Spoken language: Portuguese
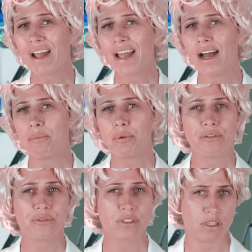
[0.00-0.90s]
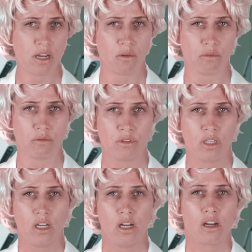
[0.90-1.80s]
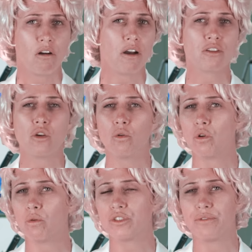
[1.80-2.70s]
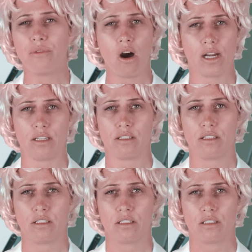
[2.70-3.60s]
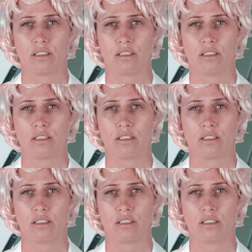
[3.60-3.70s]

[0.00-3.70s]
é a profissão? Qual é o seu tom de voz?